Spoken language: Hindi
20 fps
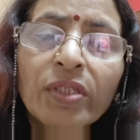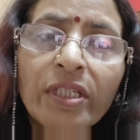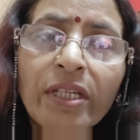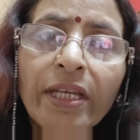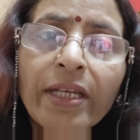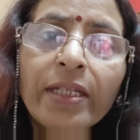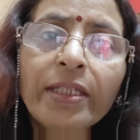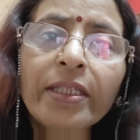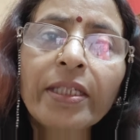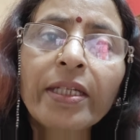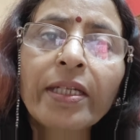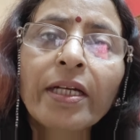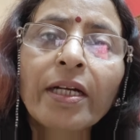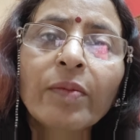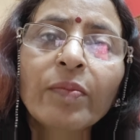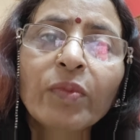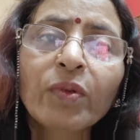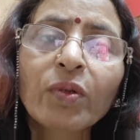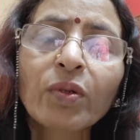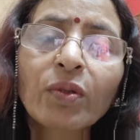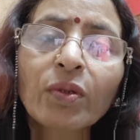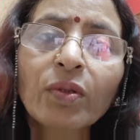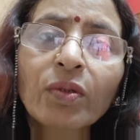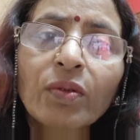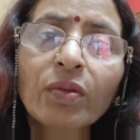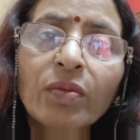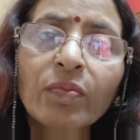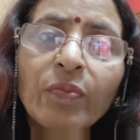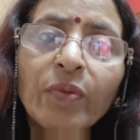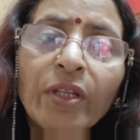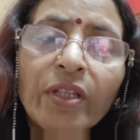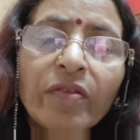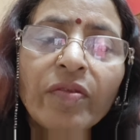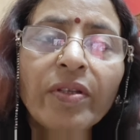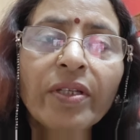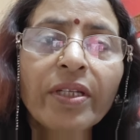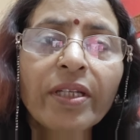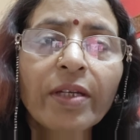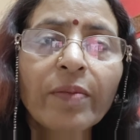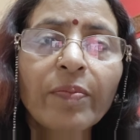उसके लिए हमको
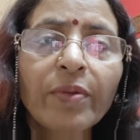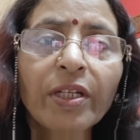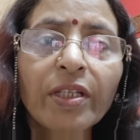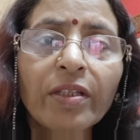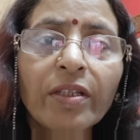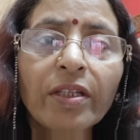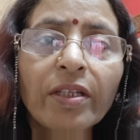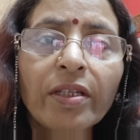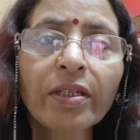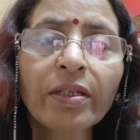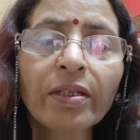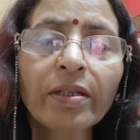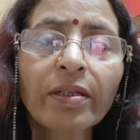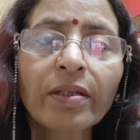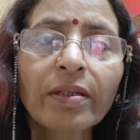पृथ्वी के प्रति